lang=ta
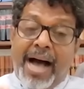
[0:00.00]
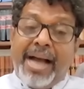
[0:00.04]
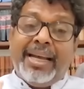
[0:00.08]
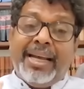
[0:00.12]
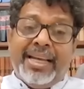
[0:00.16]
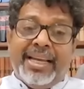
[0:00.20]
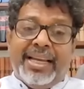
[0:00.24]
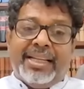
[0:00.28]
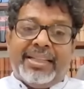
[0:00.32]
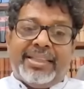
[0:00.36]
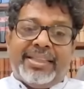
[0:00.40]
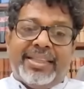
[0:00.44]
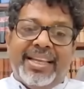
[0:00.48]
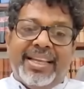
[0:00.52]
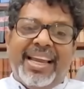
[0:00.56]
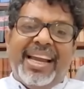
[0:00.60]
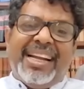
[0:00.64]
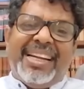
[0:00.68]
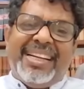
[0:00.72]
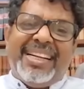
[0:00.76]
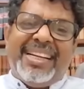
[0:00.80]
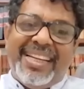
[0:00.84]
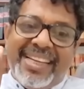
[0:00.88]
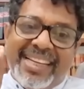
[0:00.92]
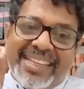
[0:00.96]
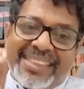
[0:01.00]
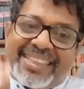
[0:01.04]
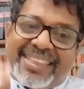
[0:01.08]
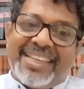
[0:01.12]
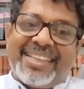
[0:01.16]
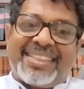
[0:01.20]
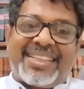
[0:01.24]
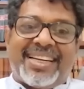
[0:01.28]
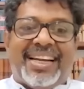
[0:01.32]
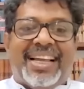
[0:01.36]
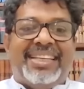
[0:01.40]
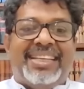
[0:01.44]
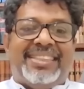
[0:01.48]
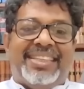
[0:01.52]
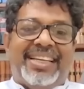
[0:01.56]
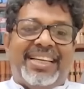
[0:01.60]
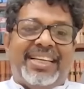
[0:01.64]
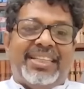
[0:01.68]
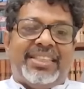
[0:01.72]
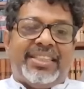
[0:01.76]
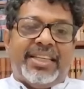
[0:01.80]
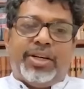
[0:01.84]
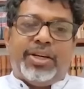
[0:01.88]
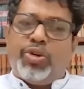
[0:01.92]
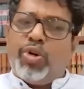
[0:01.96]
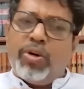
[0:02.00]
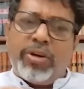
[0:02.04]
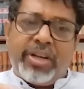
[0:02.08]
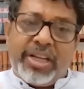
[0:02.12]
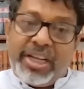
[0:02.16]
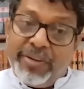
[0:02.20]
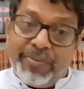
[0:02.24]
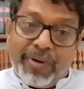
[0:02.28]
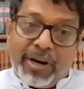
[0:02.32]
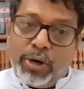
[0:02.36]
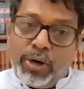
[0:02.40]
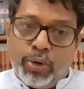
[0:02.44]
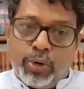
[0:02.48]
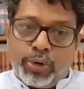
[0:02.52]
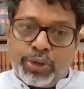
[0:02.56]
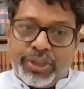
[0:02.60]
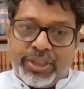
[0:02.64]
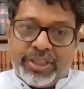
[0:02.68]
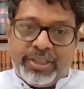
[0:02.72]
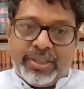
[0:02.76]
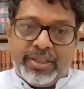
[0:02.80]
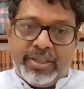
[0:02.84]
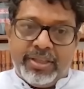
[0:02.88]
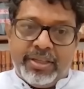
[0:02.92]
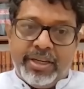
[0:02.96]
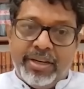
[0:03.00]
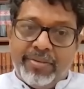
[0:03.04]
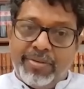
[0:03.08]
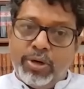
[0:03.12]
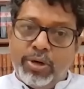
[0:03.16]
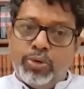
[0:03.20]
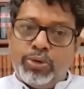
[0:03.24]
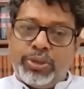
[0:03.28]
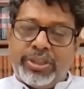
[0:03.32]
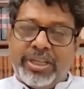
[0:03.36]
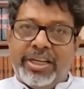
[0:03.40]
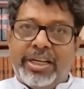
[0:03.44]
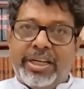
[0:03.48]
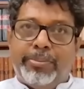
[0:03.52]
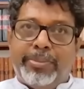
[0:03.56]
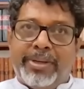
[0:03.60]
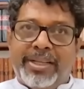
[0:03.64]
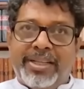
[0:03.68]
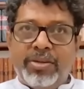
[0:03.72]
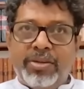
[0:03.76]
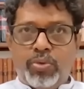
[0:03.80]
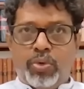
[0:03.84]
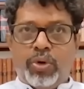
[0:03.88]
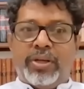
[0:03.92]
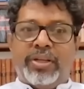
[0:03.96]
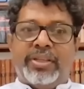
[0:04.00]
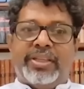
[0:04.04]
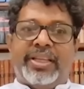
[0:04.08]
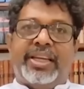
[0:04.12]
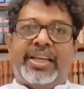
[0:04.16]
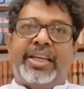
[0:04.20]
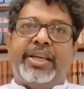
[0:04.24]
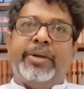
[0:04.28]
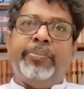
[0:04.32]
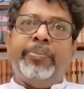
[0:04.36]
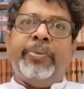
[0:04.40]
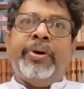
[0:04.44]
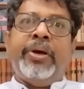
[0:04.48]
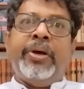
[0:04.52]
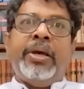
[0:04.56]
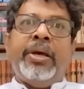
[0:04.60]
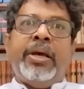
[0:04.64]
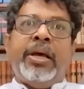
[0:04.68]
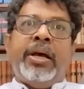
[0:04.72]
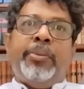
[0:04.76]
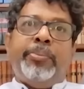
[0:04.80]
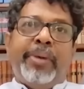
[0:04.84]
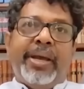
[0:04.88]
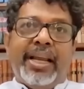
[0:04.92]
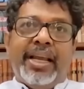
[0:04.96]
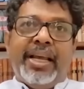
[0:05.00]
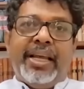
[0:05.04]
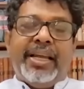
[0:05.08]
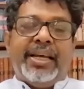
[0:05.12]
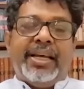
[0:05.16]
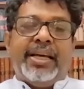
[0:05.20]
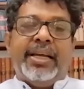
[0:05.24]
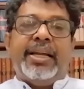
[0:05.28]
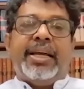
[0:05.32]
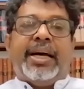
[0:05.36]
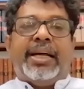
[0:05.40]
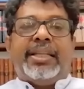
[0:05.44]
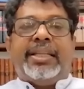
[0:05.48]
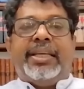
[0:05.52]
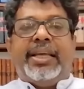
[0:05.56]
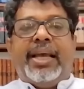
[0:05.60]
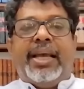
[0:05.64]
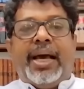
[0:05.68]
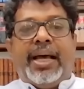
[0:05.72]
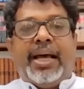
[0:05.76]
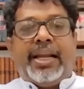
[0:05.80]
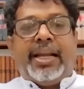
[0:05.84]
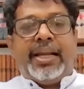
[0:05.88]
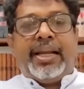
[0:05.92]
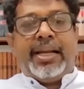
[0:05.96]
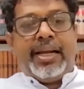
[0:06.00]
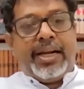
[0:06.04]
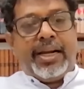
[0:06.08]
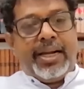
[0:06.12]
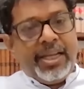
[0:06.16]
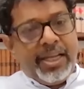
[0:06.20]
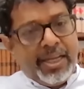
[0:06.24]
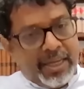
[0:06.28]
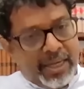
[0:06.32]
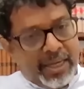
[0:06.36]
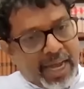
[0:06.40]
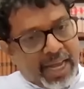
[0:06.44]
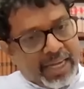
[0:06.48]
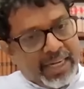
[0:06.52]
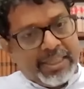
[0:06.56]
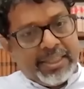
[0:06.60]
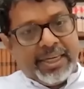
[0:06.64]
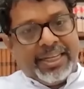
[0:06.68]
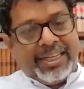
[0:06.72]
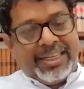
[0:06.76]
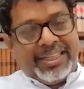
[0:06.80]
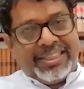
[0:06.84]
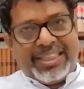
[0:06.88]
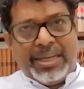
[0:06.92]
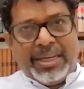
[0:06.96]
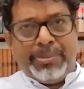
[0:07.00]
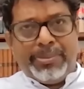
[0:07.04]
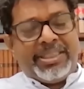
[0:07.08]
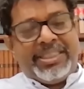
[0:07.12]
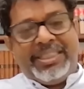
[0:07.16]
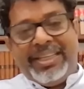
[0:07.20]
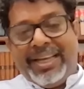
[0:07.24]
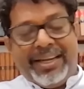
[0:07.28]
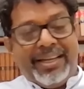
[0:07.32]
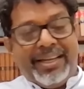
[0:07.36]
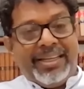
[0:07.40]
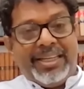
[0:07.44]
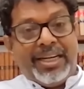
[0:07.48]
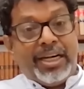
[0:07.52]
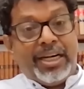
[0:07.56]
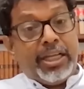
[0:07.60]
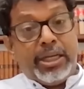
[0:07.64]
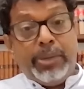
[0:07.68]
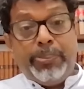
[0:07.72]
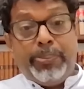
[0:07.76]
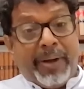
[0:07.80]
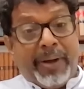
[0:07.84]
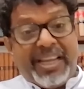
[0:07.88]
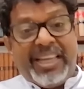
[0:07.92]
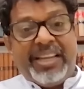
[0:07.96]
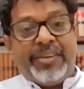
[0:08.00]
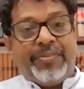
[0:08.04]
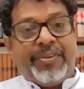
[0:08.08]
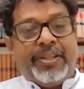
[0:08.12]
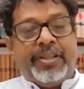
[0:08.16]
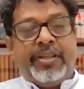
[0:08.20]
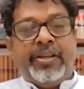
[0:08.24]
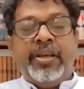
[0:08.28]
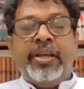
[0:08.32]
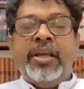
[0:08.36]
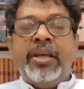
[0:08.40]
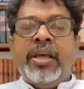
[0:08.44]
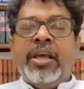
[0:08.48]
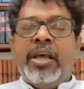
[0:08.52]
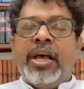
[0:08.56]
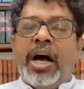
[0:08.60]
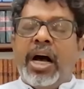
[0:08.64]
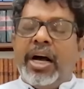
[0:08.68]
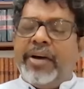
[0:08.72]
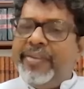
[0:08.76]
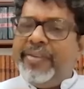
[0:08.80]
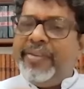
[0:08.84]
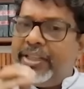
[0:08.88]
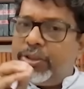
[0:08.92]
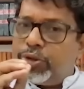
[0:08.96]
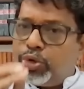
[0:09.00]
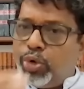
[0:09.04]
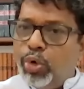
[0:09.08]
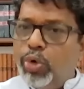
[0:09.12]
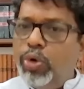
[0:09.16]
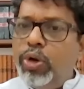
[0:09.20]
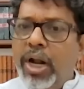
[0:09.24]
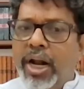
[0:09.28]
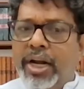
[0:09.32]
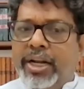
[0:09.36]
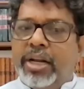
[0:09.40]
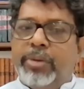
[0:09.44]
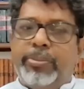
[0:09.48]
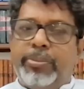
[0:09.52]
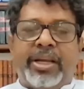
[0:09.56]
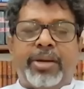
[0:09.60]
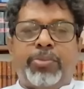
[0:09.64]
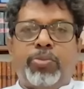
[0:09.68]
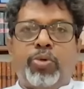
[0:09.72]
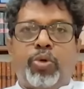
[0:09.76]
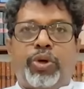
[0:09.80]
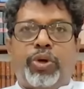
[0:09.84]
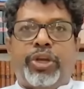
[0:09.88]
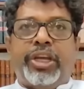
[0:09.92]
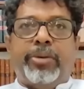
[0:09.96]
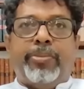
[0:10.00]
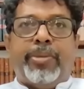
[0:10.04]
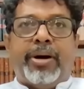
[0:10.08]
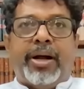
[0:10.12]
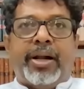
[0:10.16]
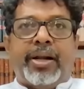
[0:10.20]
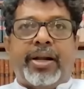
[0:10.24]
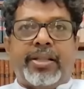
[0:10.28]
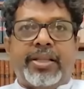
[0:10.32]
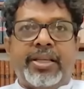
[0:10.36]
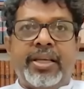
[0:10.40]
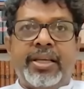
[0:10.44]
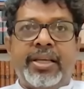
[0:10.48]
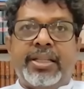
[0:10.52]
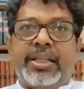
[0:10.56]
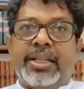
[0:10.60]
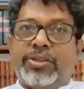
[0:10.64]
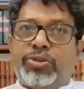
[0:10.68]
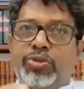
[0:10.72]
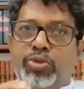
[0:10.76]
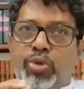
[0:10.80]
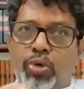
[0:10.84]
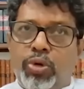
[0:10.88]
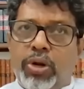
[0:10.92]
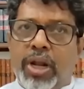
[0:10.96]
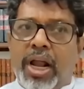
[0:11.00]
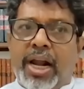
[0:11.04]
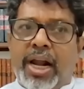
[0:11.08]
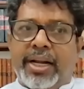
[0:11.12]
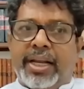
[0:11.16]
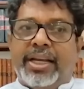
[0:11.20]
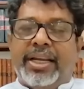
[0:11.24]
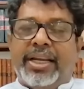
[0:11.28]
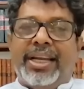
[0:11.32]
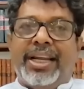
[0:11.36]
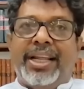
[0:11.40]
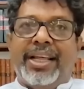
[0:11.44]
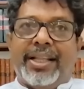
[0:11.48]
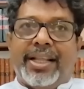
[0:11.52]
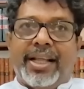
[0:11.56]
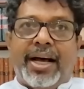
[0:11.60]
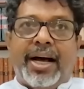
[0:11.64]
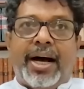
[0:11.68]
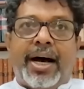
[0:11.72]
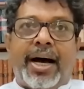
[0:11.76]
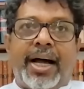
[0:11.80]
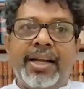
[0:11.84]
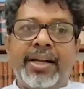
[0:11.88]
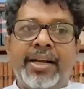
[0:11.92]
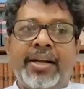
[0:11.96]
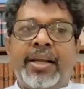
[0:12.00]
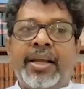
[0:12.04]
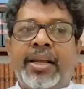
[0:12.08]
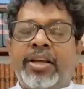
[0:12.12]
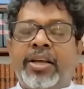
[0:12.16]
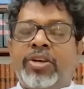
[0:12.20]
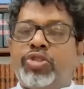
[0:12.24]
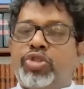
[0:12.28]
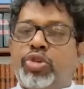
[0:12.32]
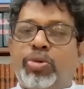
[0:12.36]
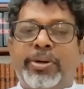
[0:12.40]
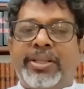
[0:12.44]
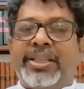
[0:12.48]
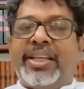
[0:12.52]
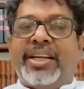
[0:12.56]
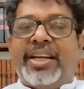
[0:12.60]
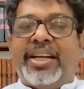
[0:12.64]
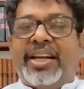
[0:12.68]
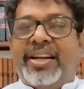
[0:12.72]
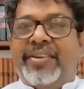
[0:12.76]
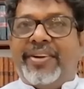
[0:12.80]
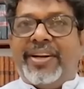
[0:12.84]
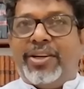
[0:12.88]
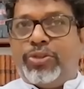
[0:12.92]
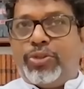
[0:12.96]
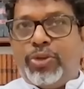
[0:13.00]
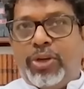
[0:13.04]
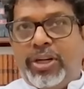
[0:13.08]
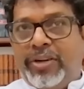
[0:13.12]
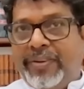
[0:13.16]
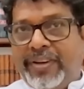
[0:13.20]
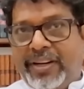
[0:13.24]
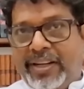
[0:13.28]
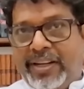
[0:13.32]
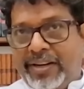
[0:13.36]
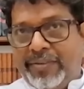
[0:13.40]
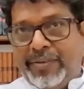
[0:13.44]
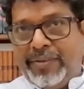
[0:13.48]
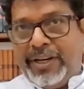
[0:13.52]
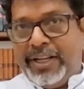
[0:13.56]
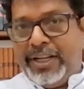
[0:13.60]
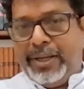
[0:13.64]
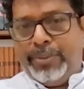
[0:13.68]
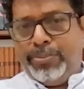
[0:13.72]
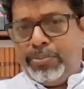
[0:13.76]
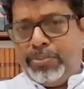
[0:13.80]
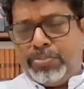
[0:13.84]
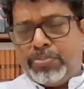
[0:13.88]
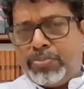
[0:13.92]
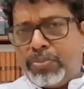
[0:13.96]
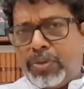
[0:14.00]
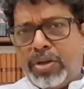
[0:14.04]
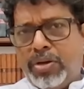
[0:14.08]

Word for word: ஆங்கிலத்திலே டீசென்ட்ரலைசேஷன் நாட் டிவல்யூஷன் டெவல்யூஷன் என்பது உங்களுக்கு தெரியும் மேலே இருக்கின்ற அதிகாரங்களை அலகுகளுக்கு சமஷ்டி அலகுகளுக்கு பகிர்வது ஆகவே இந்த சொல்லாடல் மிக முக்கியமானது இந்த சொல்லாடலிலே தான் சுமந்திரன் அவர்கள் சொல்ல வருகிற விடயம்